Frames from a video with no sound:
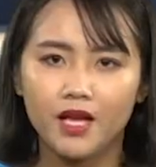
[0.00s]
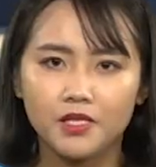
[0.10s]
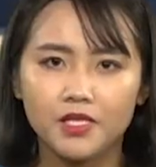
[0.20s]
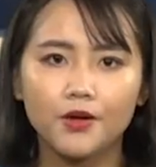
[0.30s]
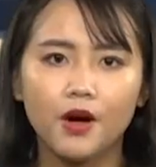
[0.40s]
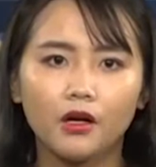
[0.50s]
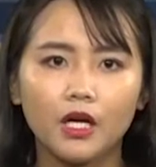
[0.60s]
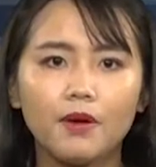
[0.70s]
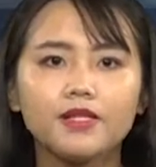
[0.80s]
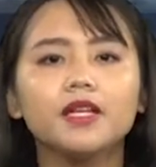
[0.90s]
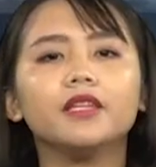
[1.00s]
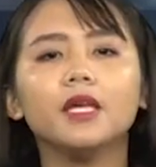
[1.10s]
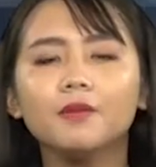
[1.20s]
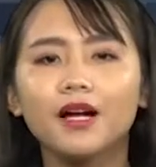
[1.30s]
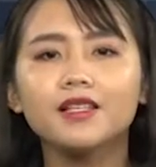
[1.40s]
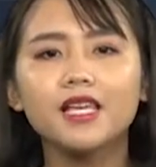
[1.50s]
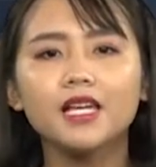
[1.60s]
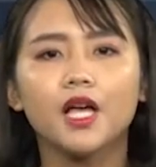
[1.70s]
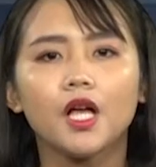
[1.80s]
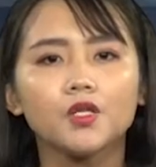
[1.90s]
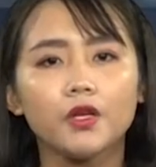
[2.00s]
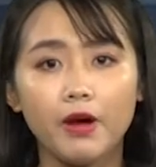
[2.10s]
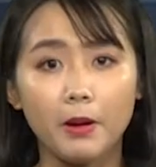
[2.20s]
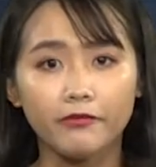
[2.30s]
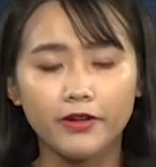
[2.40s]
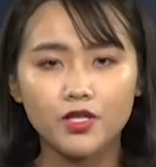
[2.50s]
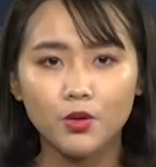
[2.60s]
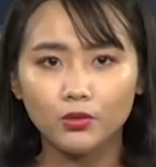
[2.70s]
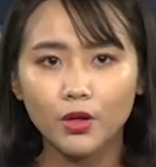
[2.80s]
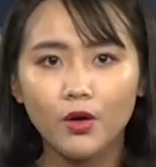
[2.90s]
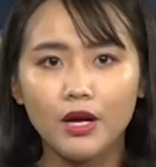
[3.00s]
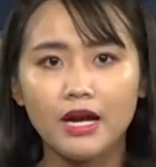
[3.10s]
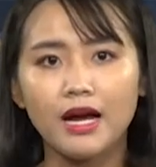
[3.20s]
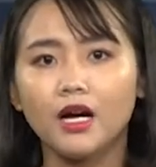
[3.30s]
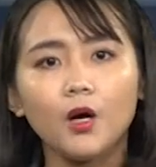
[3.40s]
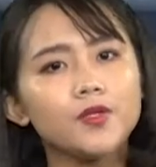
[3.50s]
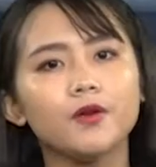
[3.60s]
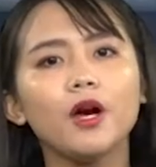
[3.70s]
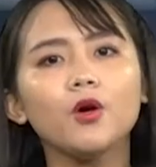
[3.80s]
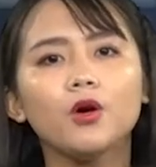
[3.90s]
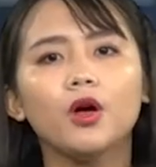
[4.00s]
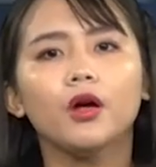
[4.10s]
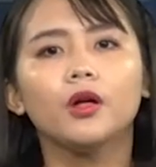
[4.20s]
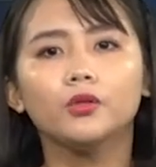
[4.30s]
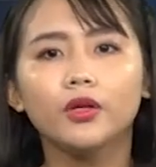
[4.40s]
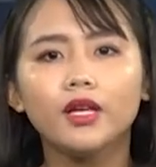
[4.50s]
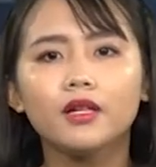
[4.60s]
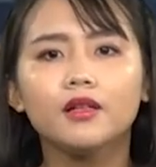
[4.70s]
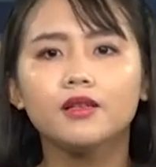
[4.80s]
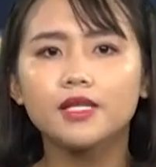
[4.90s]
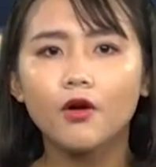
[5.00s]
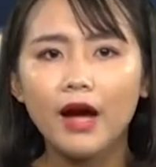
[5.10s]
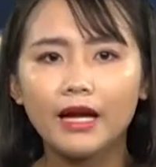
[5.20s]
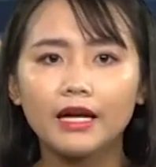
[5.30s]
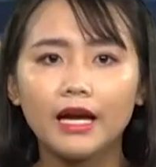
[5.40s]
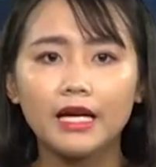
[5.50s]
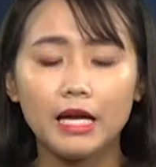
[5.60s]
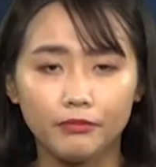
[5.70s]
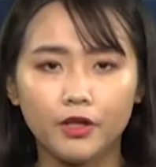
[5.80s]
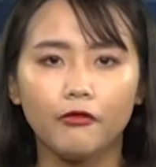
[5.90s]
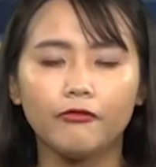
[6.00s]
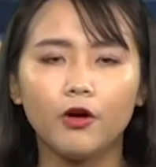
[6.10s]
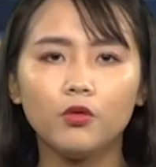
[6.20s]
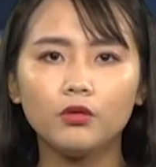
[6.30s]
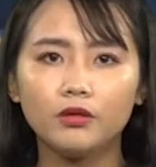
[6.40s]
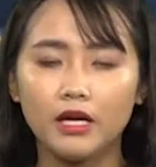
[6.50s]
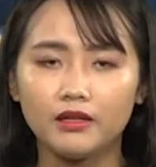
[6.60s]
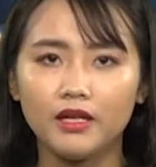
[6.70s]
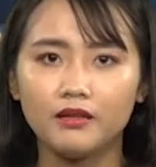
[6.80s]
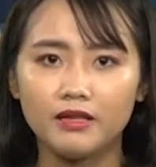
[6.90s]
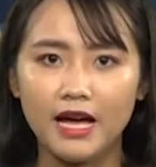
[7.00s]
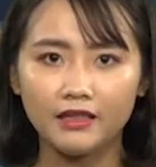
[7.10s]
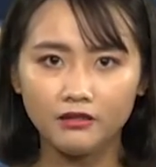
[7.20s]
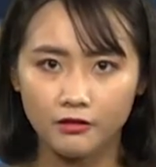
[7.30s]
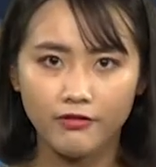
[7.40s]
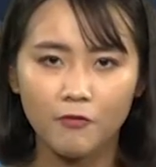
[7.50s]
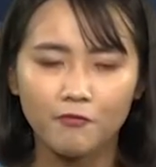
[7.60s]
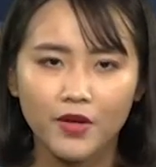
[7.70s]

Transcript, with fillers: Sau đó các bác sĩ tiêm kháng sinh rồi bảo với chúng tôi là không sao đâu. Tuy nhiên, sau 2 ngày làm tiểu phẫu, nạn nhân đã tử vong.